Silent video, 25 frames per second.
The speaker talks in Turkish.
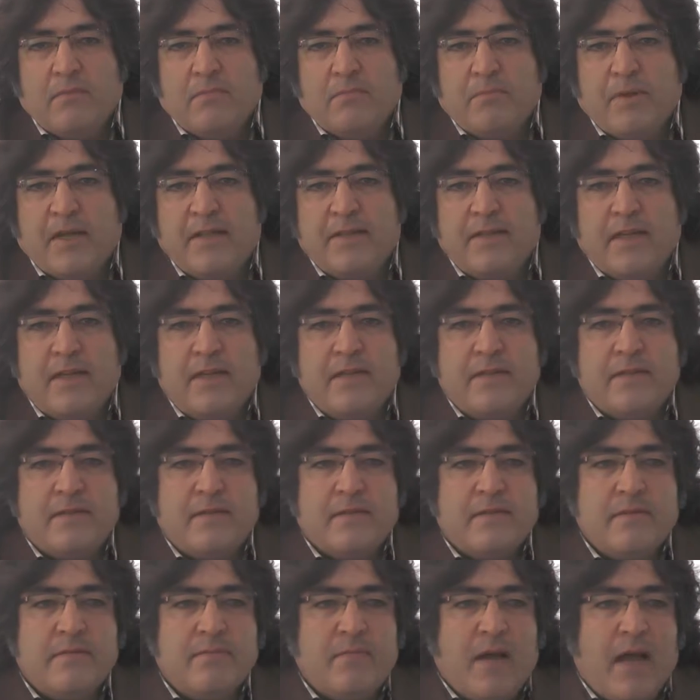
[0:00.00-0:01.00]

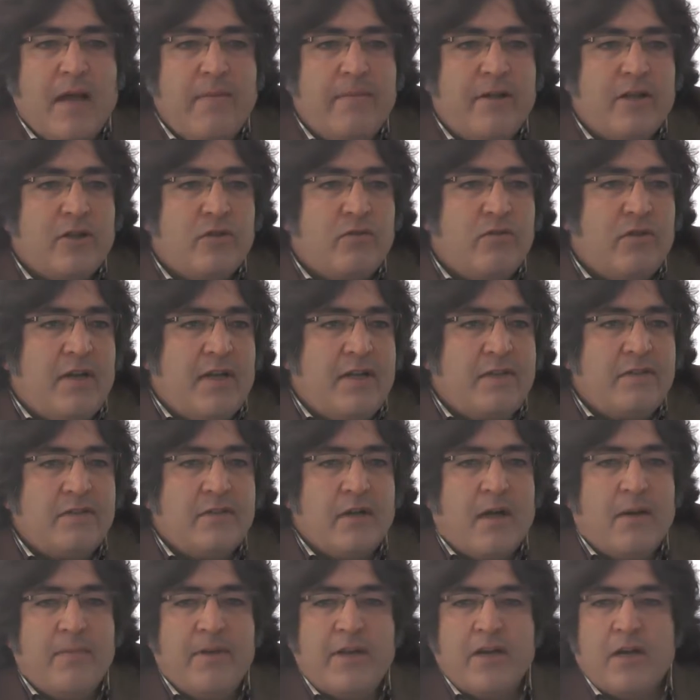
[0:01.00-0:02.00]
Bendeniz Mehmet Güneş,
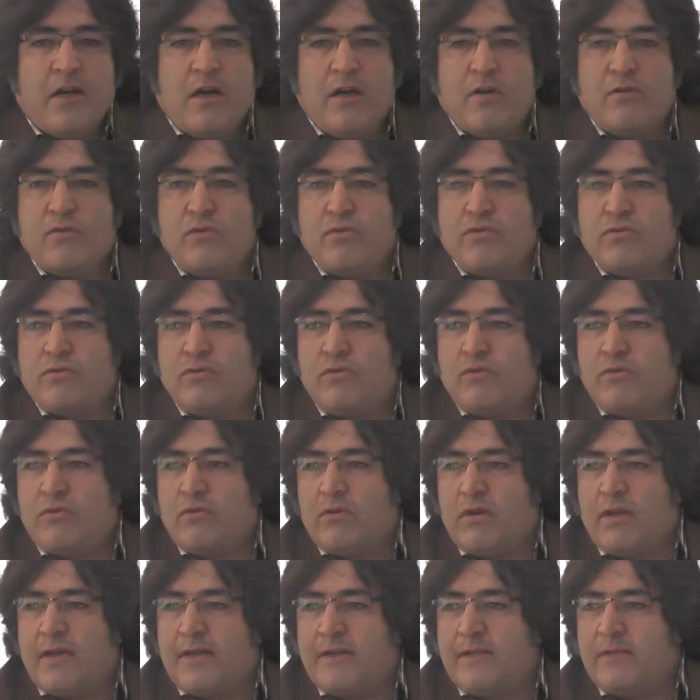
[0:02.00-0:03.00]
Amerikan Kültür
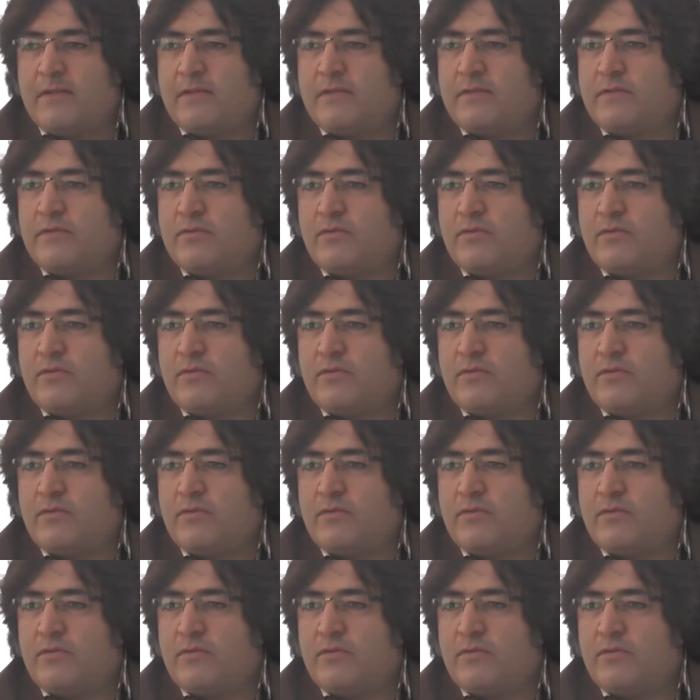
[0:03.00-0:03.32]
Okulları